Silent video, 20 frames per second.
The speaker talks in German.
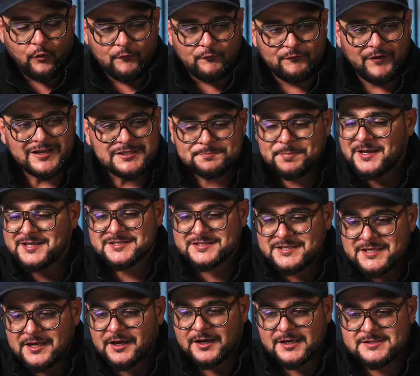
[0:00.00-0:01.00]
Was
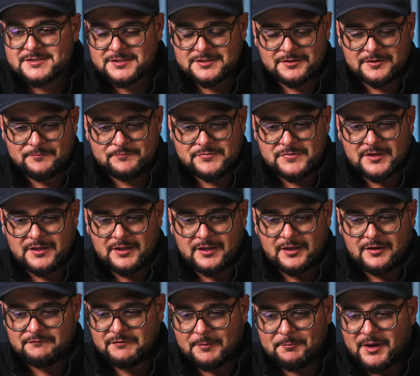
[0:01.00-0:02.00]
passiert,
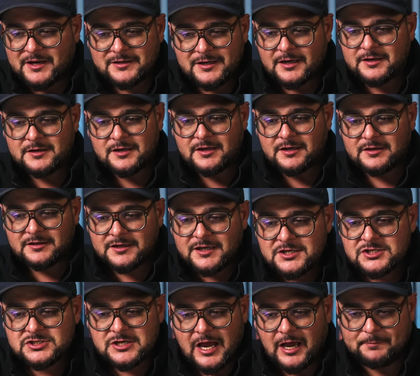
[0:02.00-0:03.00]
wenn man dann
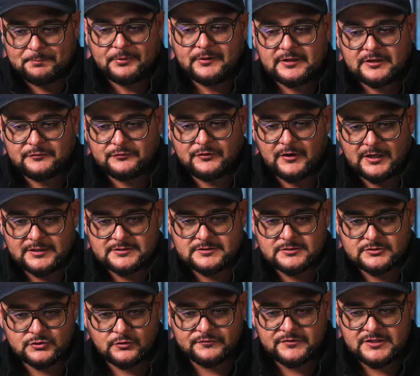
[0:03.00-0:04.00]
nicht abliefert,
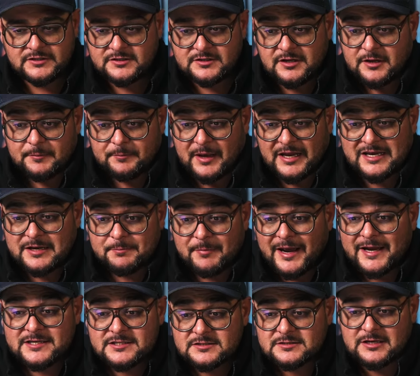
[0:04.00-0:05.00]
so wie bei den
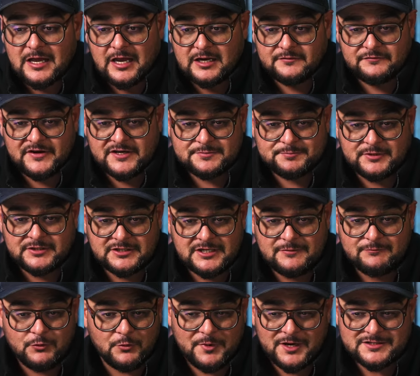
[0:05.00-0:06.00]
meisten
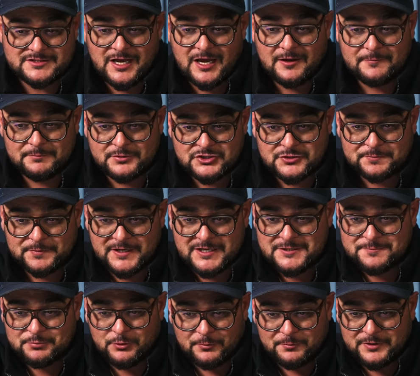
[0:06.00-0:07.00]
Handwerksbetrieben, wo man Sachen
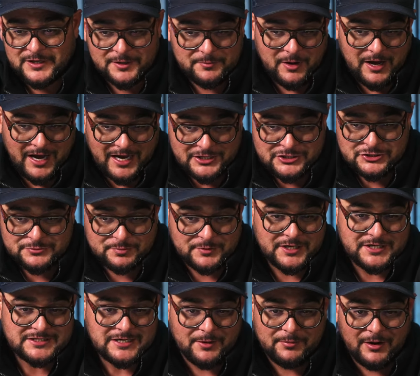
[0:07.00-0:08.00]
bespricht, Probleme
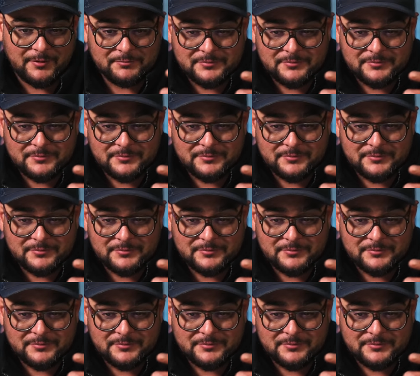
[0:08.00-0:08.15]
anspricht, aber